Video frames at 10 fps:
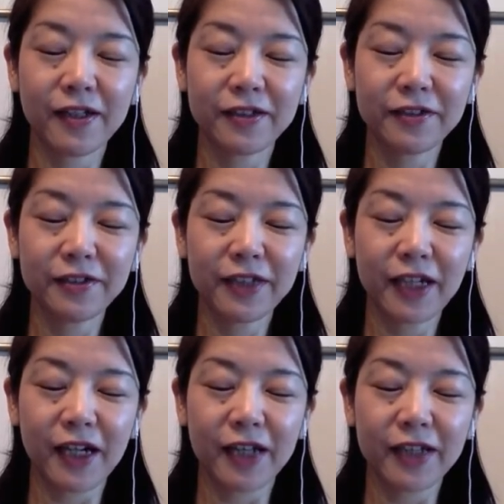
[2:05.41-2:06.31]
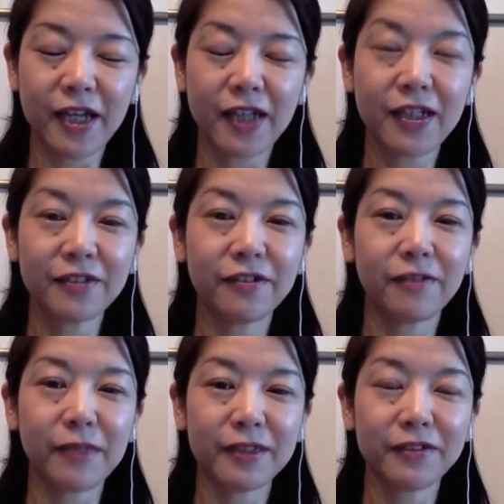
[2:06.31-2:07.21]
上司から与えられるのを
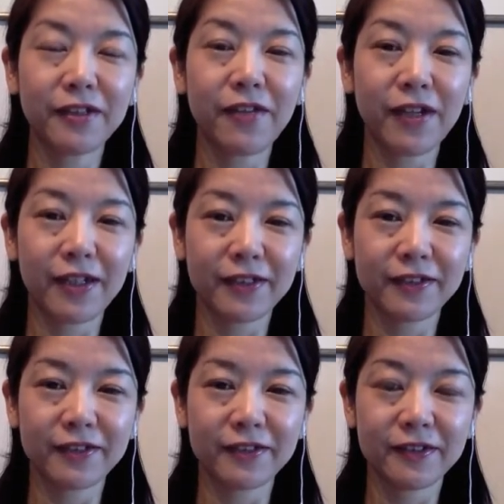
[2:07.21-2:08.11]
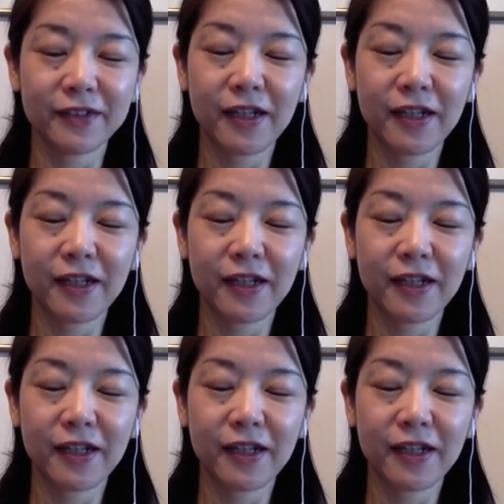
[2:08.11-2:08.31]
待つのではなく